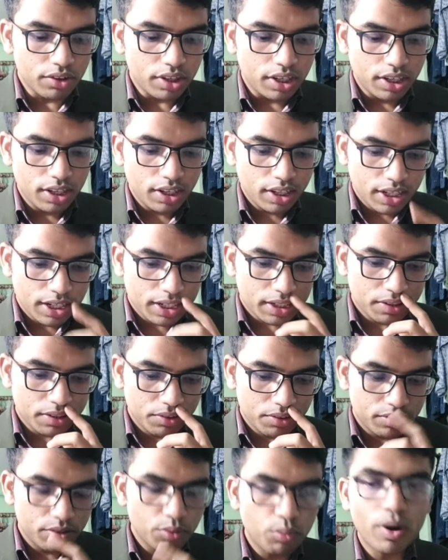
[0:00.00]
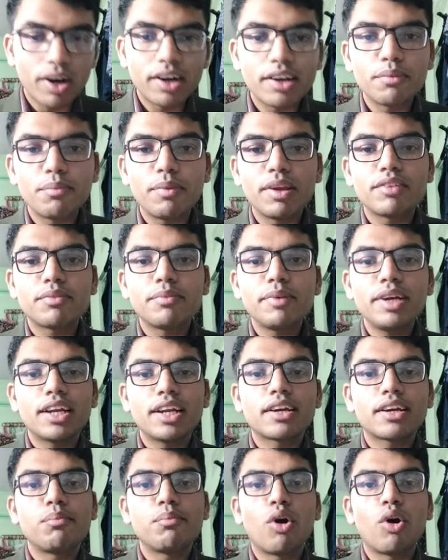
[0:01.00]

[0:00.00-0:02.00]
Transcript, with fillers: করি হ্যাঁ একটা হচ্ছে ওয়ার্ডের প্লেসমেন্ট একটা